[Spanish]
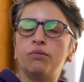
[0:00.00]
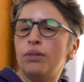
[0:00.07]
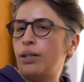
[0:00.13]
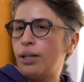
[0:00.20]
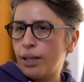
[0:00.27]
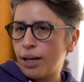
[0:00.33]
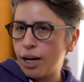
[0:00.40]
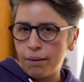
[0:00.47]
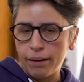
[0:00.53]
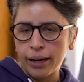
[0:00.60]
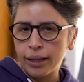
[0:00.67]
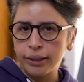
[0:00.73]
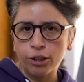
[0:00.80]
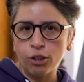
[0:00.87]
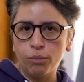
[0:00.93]
fue nada grave,
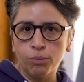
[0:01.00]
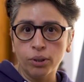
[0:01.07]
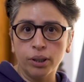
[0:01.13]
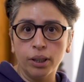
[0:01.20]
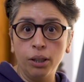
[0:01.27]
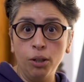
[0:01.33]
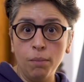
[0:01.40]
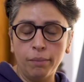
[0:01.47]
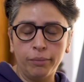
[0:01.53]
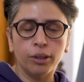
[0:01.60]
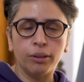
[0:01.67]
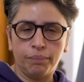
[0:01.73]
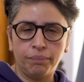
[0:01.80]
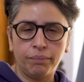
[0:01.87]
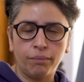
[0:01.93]
gente, todo el mundo así de no.
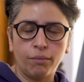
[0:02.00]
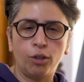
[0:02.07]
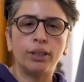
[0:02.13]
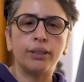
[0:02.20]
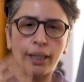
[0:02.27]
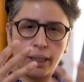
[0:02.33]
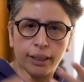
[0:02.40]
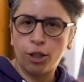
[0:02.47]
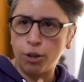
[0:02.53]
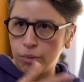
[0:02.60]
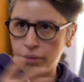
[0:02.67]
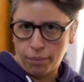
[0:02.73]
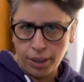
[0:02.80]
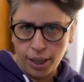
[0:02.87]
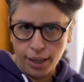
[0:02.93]
no. O sea, sí crecí con
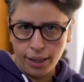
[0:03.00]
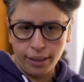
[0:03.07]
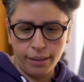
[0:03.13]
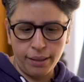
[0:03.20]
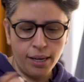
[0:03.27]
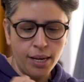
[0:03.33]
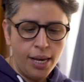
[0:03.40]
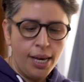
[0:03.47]
mi familia y así.